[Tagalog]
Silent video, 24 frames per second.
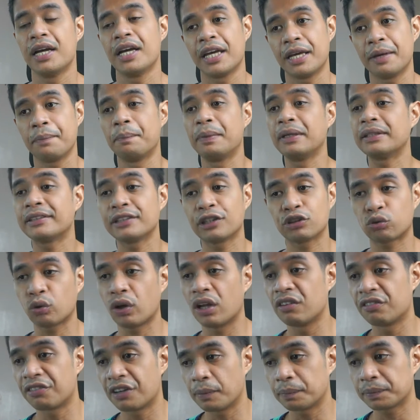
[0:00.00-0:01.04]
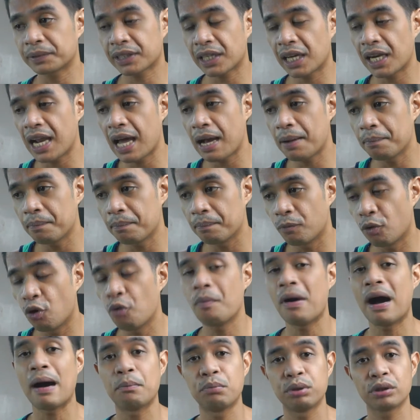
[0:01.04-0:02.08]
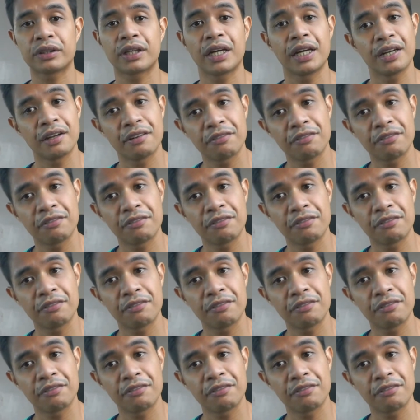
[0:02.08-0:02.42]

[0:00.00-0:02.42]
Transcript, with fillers: imbis na 12 reps ka lang, umabot ka ng